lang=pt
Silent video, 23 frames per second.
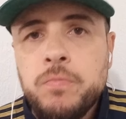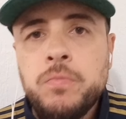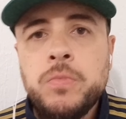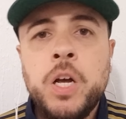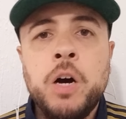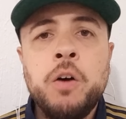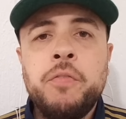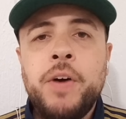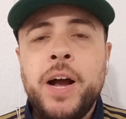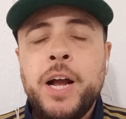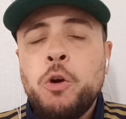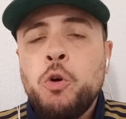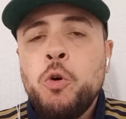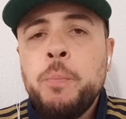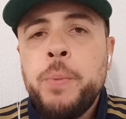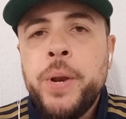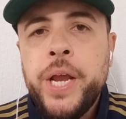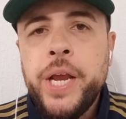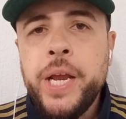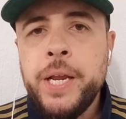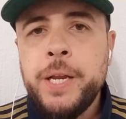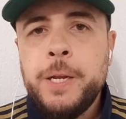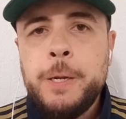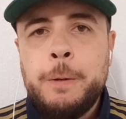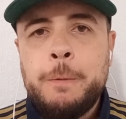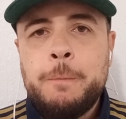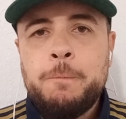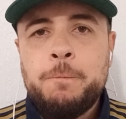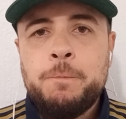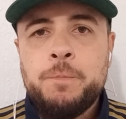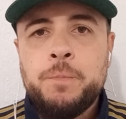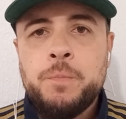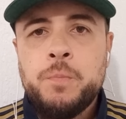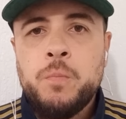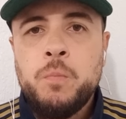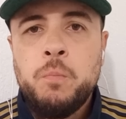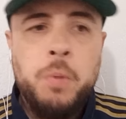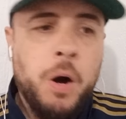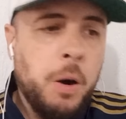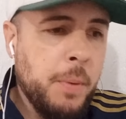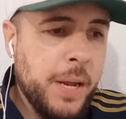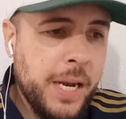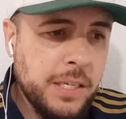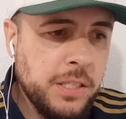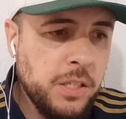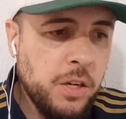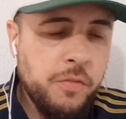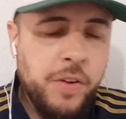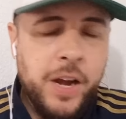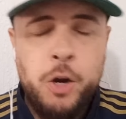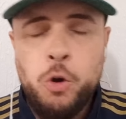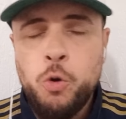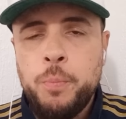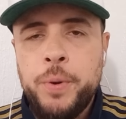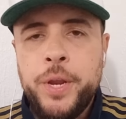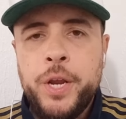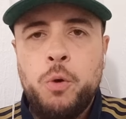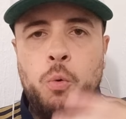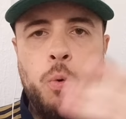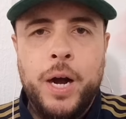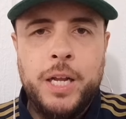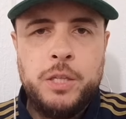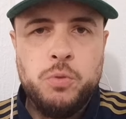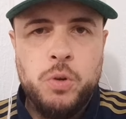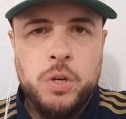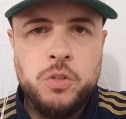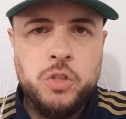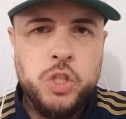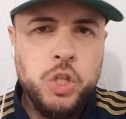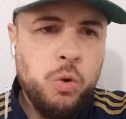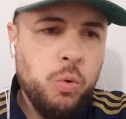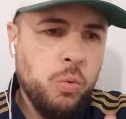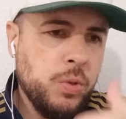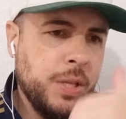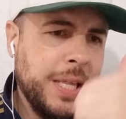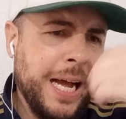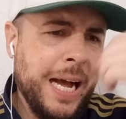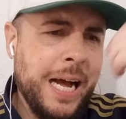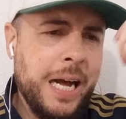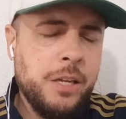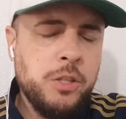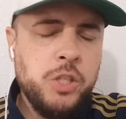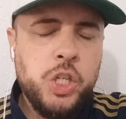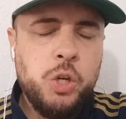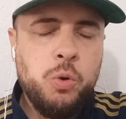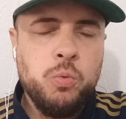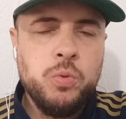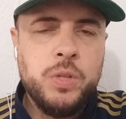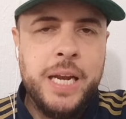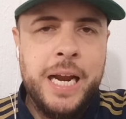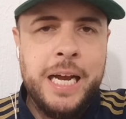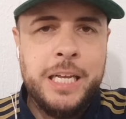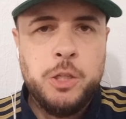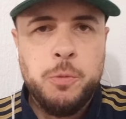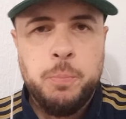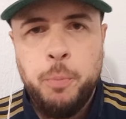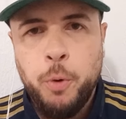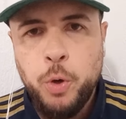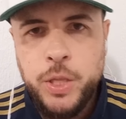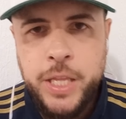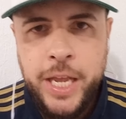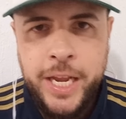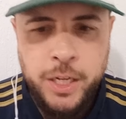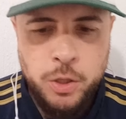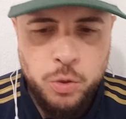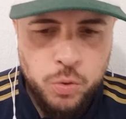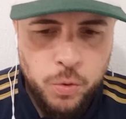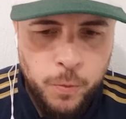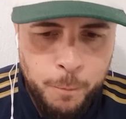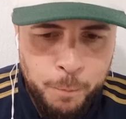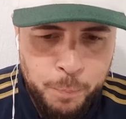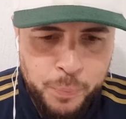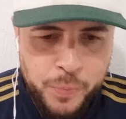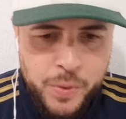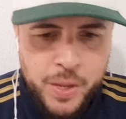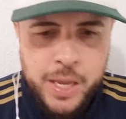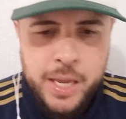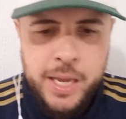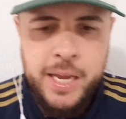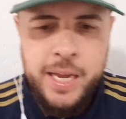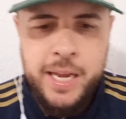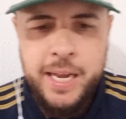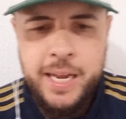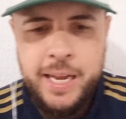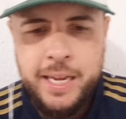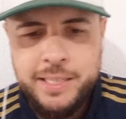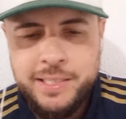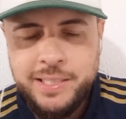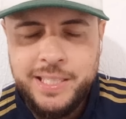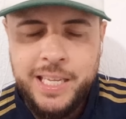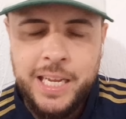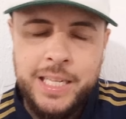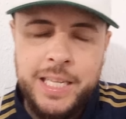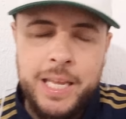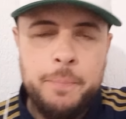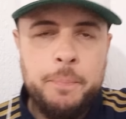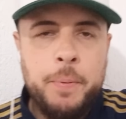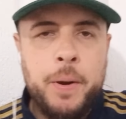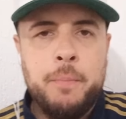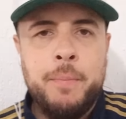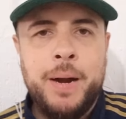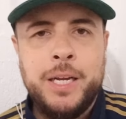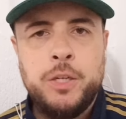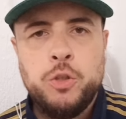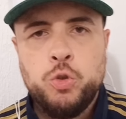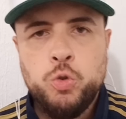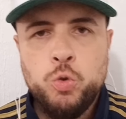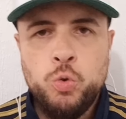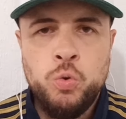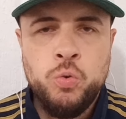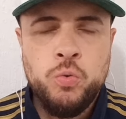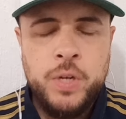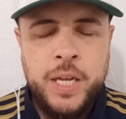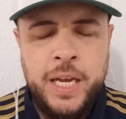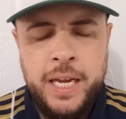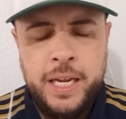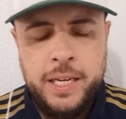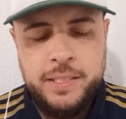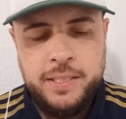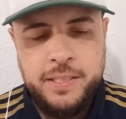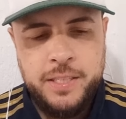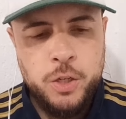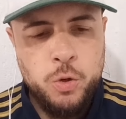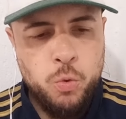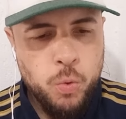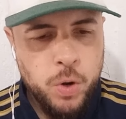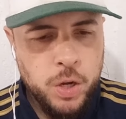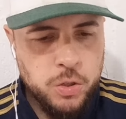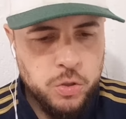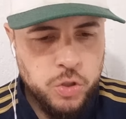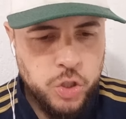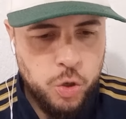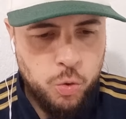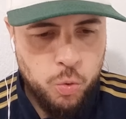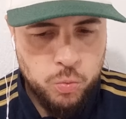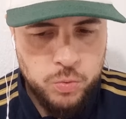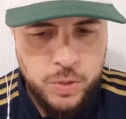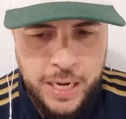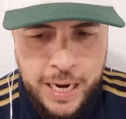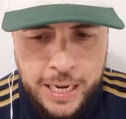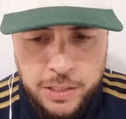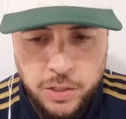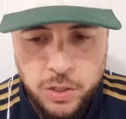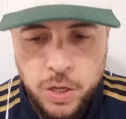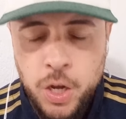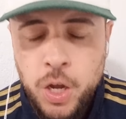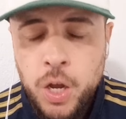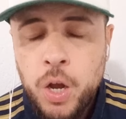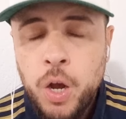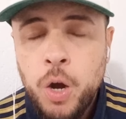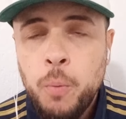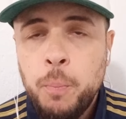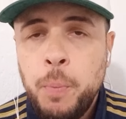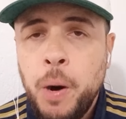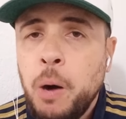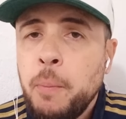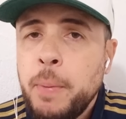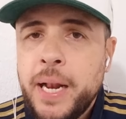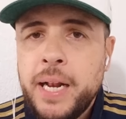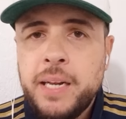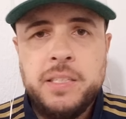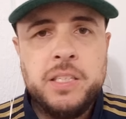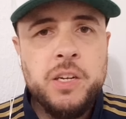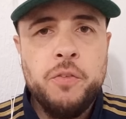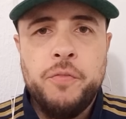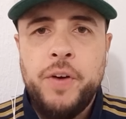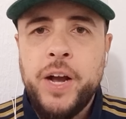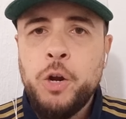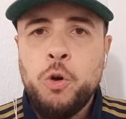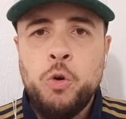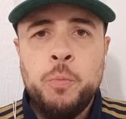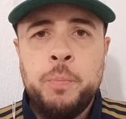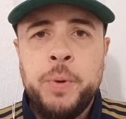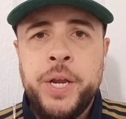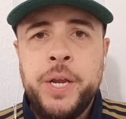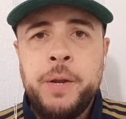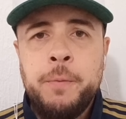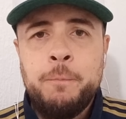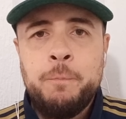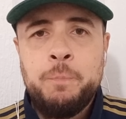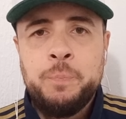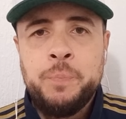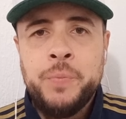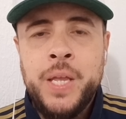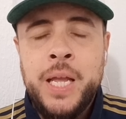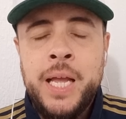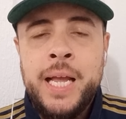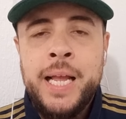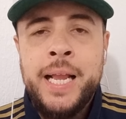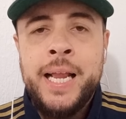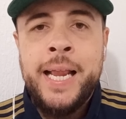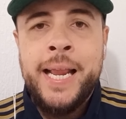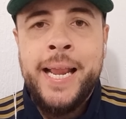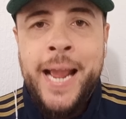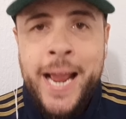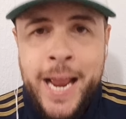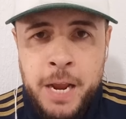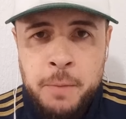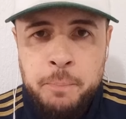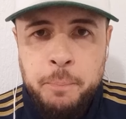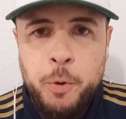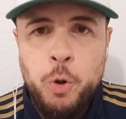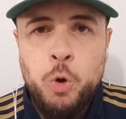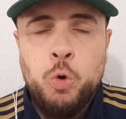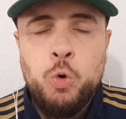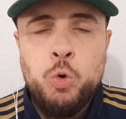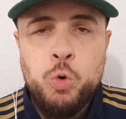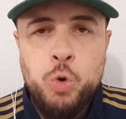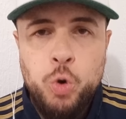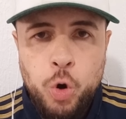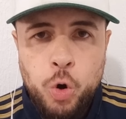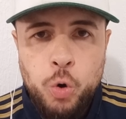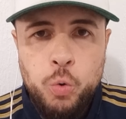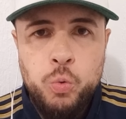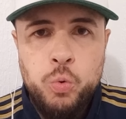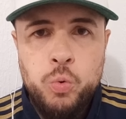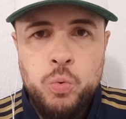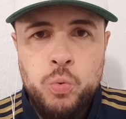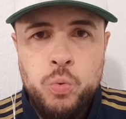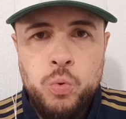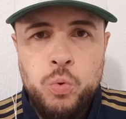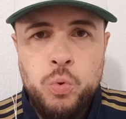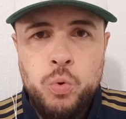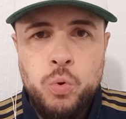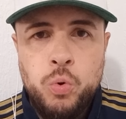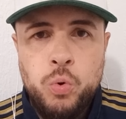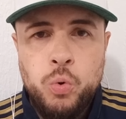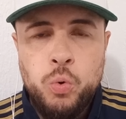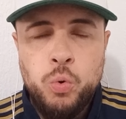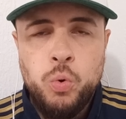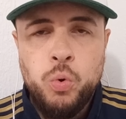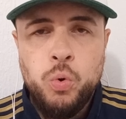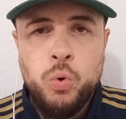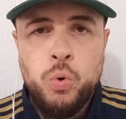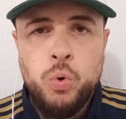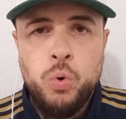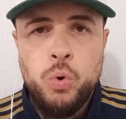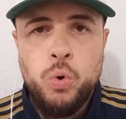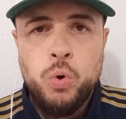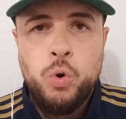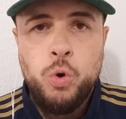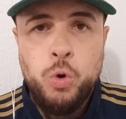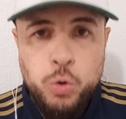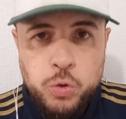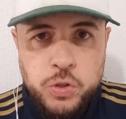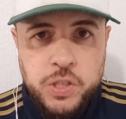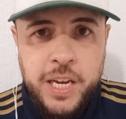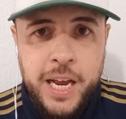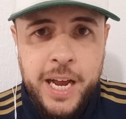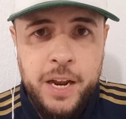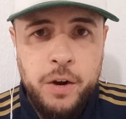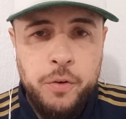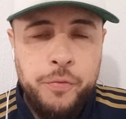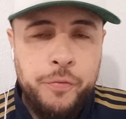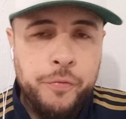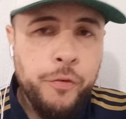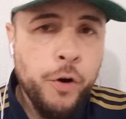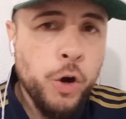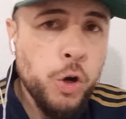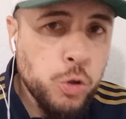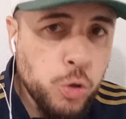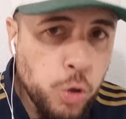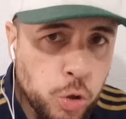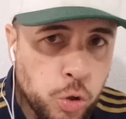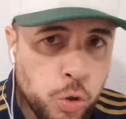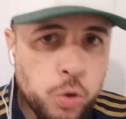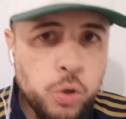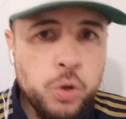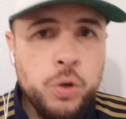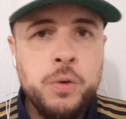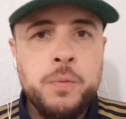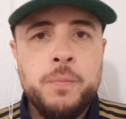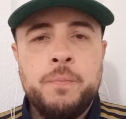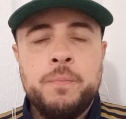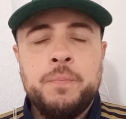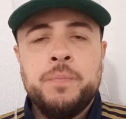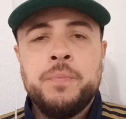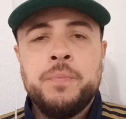não vai cobrir. Palmeiras não vai cobrir quatro anos de, contra de contrato, podendo é, estender para mais um, né? Cinco anos de contrato. Palmeiras não vai cobrir. Quem procurou o Cruzeiro foi o Dudu.